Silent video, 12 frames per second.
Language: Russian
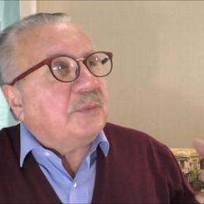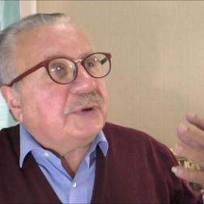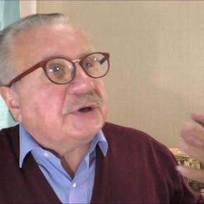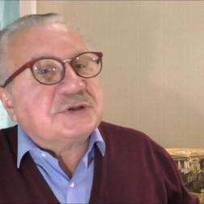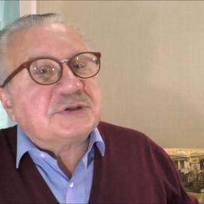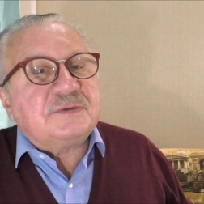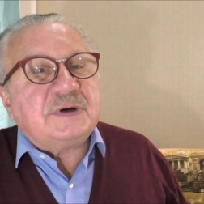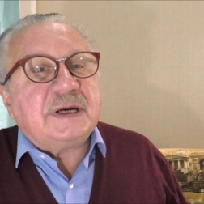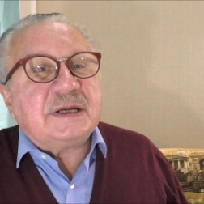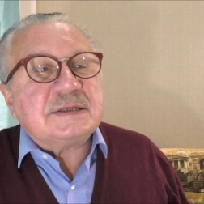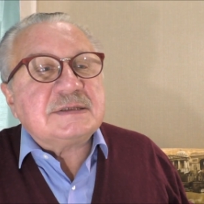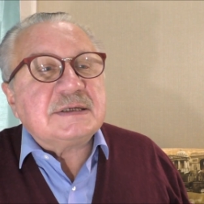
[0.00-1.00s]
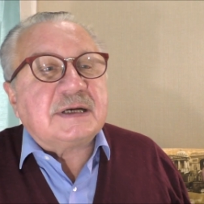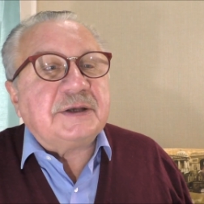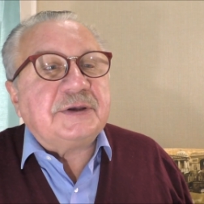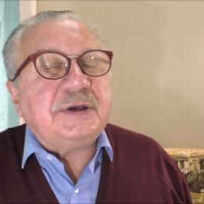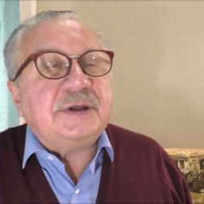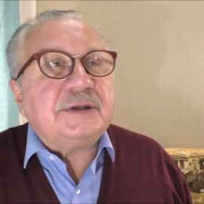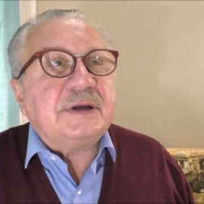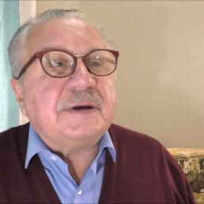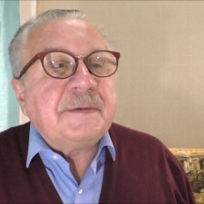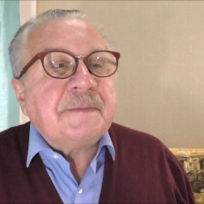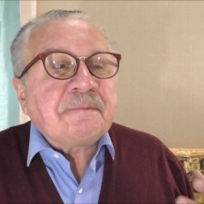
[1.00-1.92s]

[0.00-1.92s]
переживаете какие-то